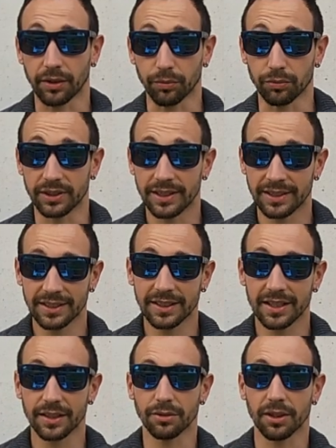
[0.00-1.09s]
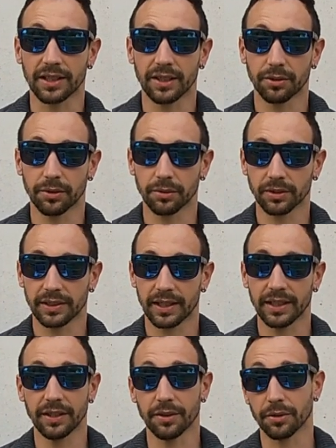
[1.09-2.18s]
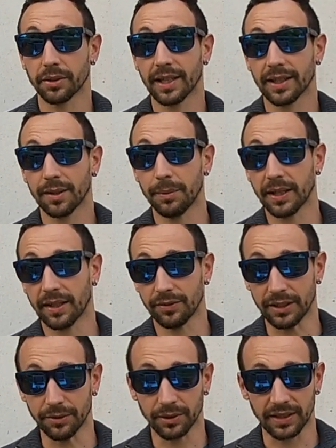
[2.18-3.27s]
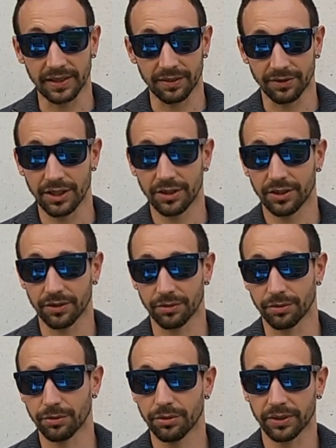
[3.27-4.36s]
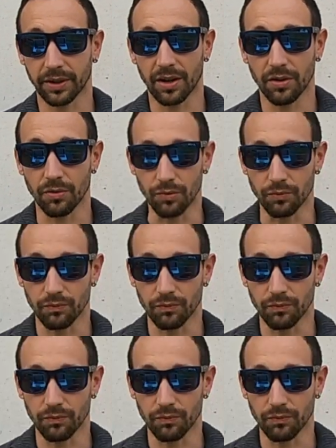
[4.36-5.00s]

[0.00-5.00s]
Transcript: et que vous décidez d'avoir quelques conseils, regardez bien la vidéo qui s'affiche juste en haut.